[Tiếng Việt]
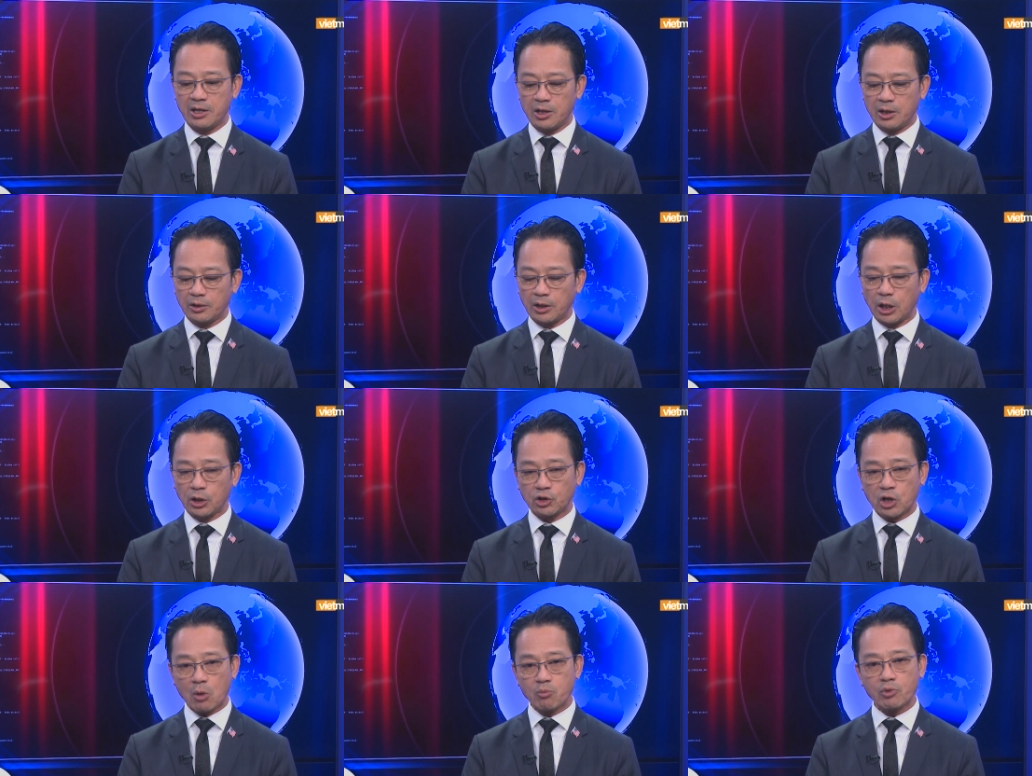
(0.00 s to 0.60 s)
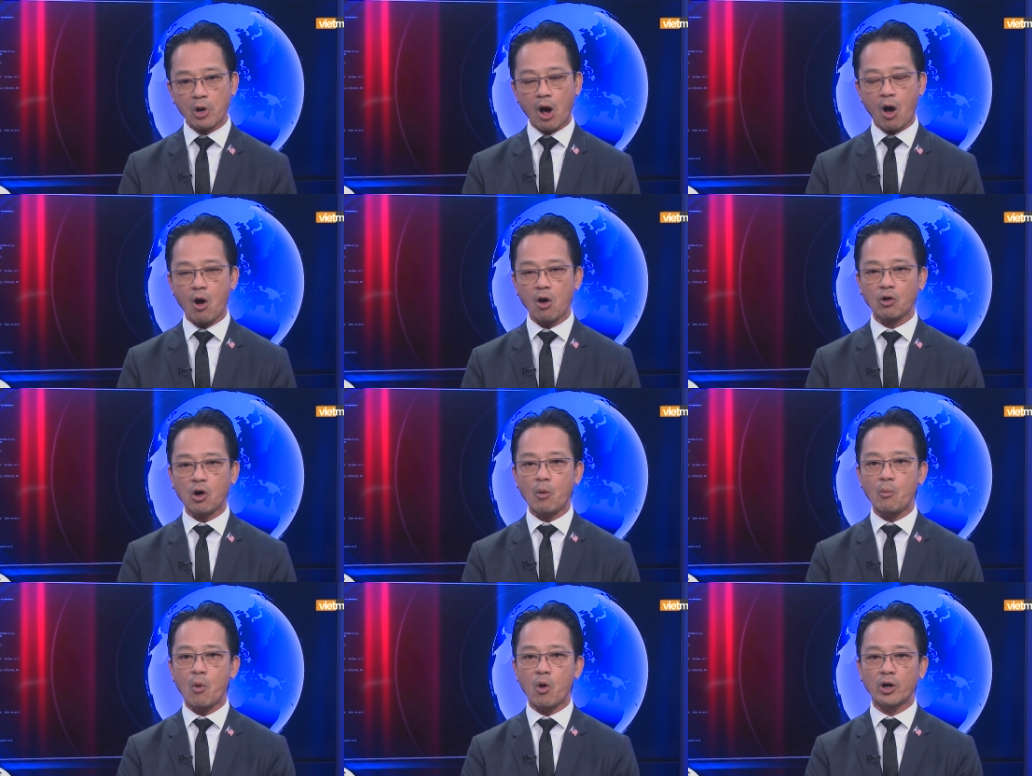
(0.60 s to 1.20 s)
thì trong đó
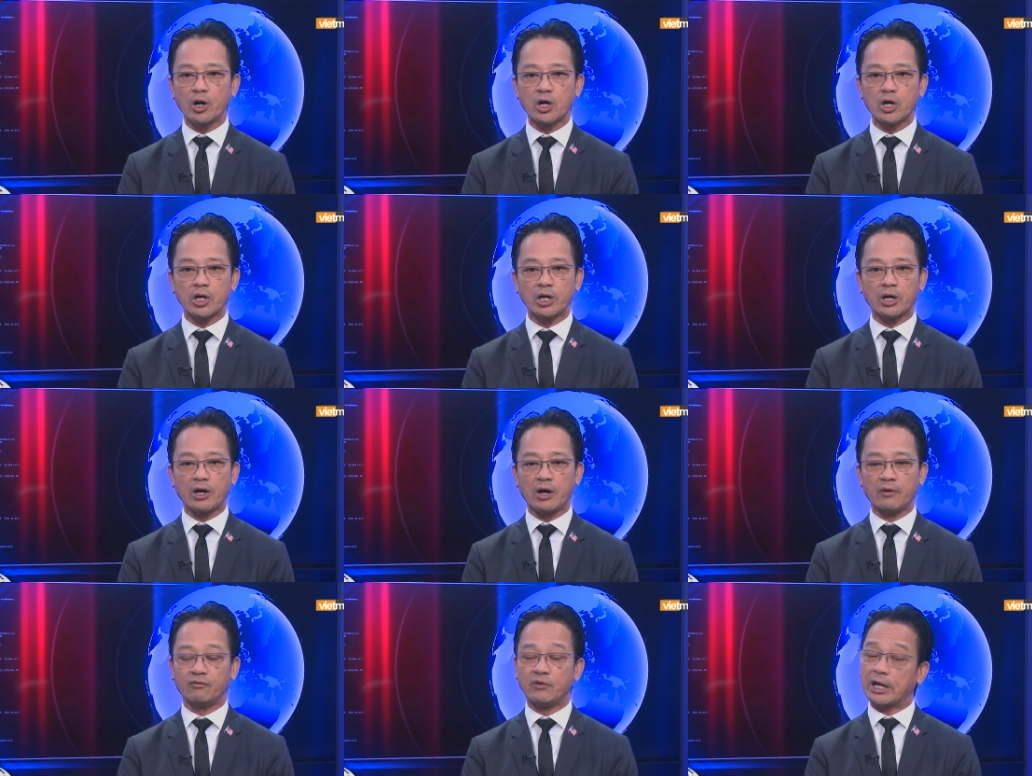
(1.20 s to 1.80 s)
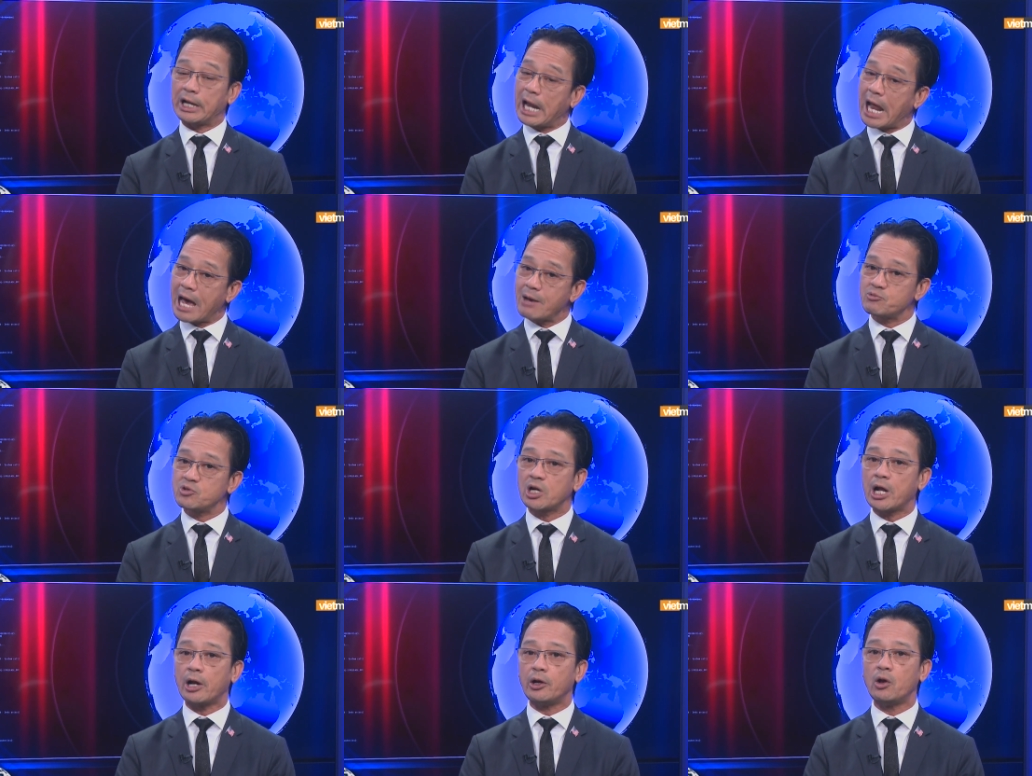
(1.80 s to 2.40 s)
có một người à, Việt Nam
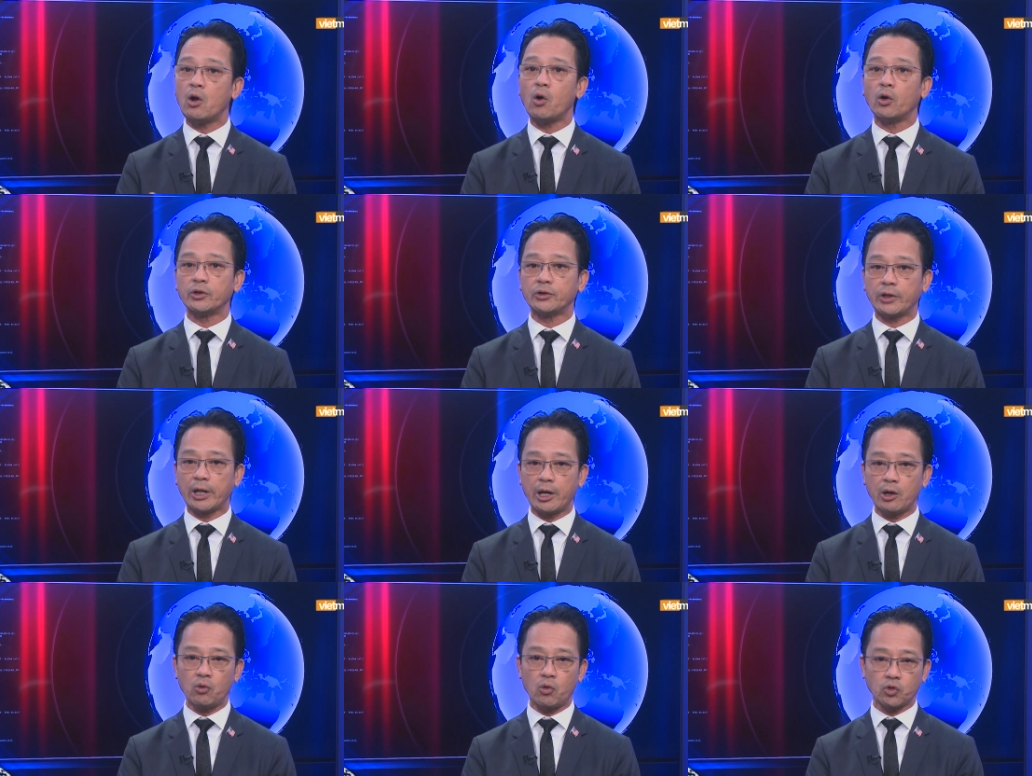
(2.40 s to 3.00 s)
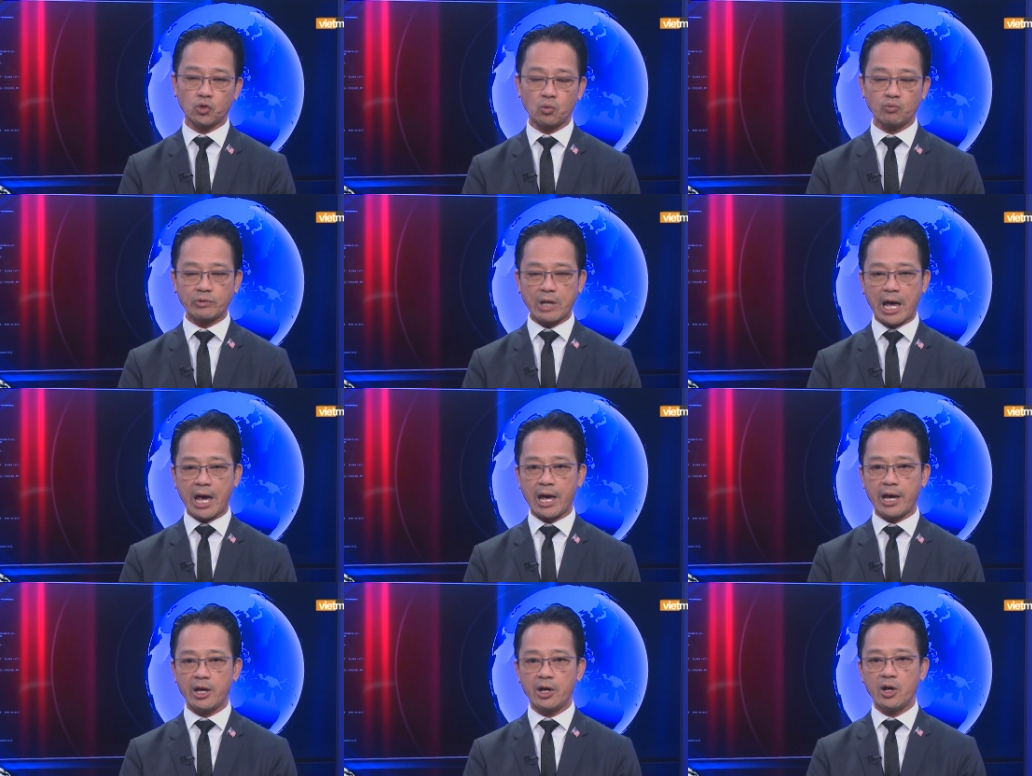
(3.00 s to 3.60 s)
rất là nổi tiếng của chúng
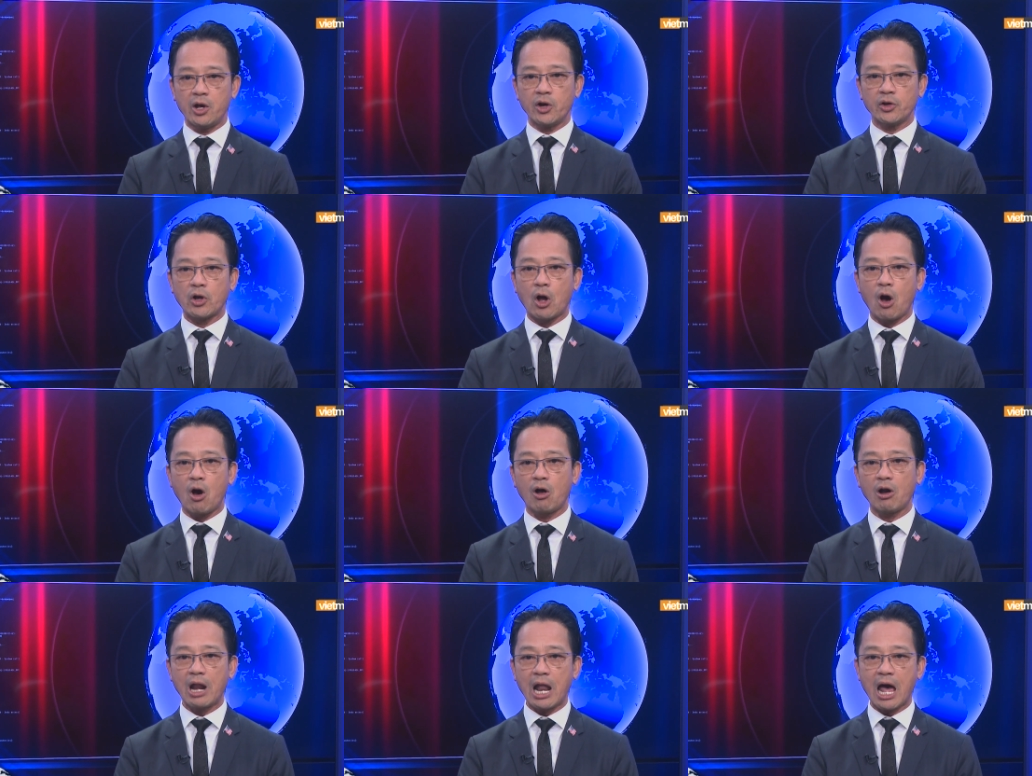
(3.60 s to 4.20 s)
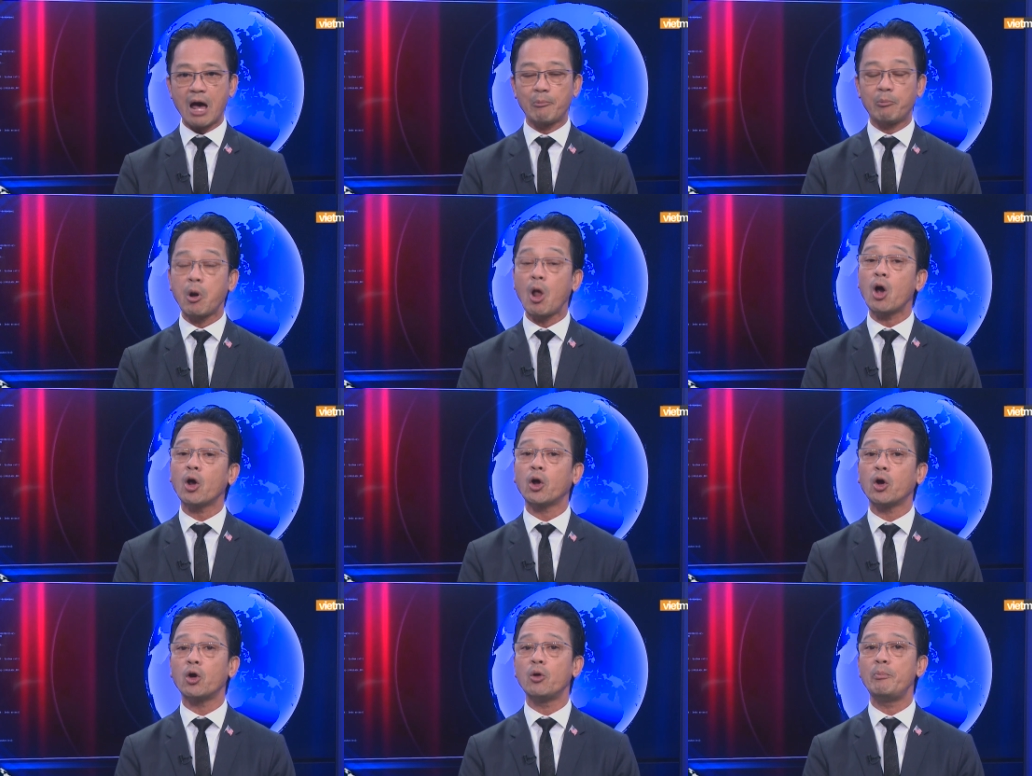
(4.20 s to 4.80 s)
ta đó là
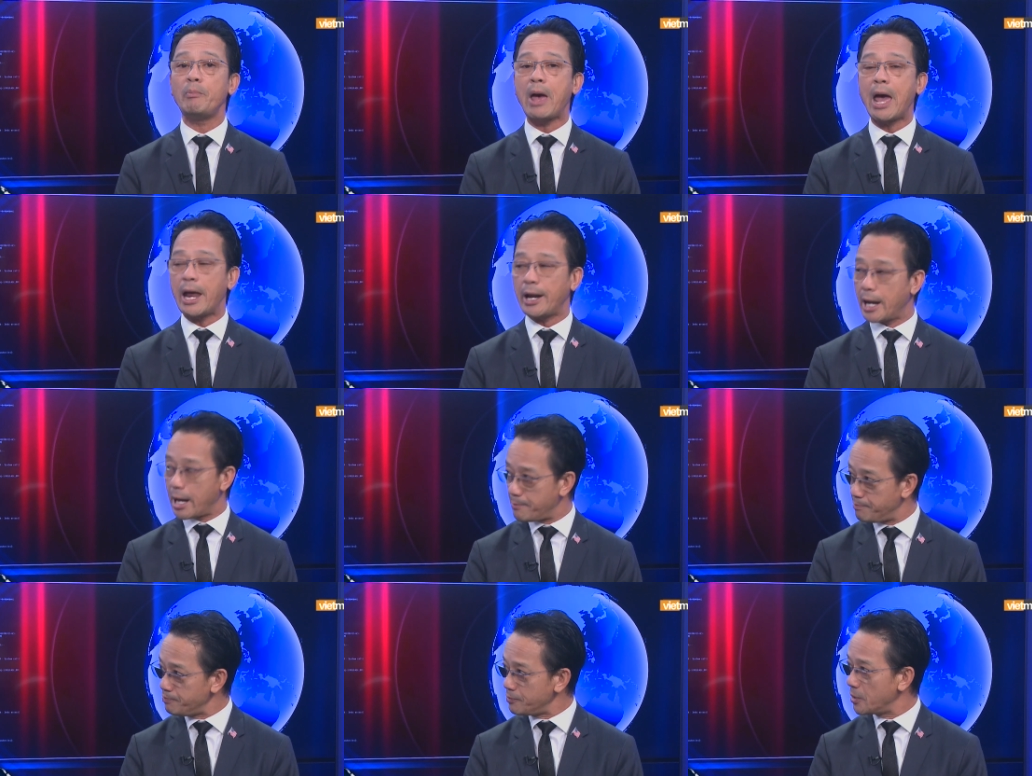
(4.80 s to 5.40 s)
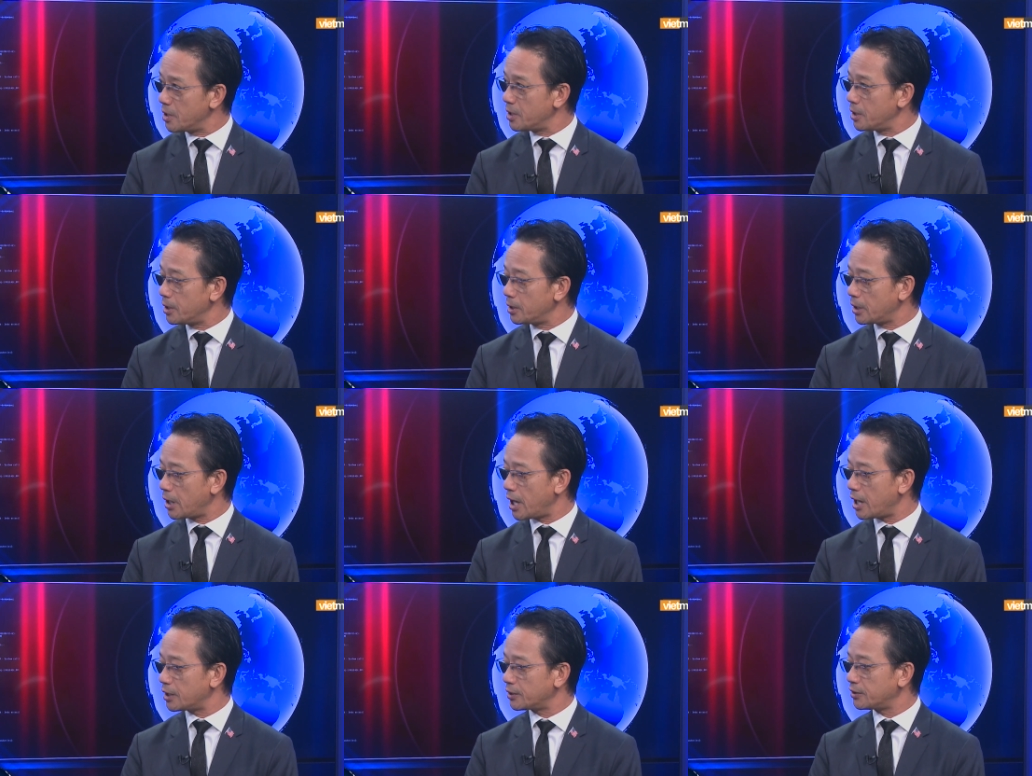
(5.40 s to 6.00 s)
blogger mẹ nấm
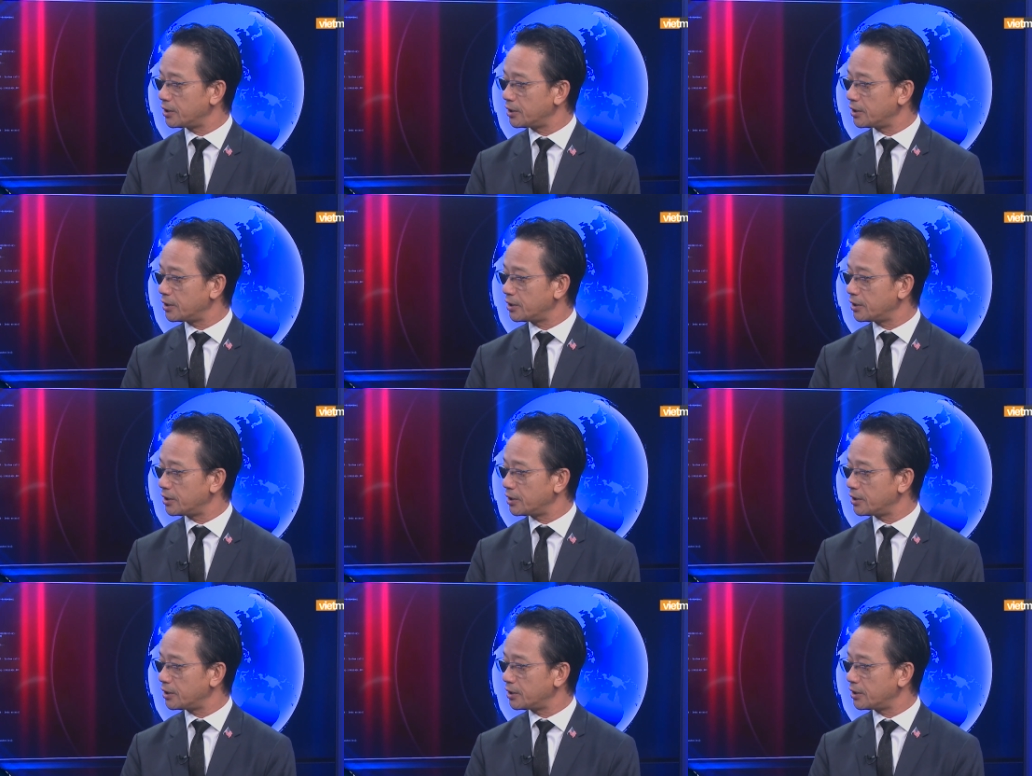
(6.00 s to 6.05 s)
à,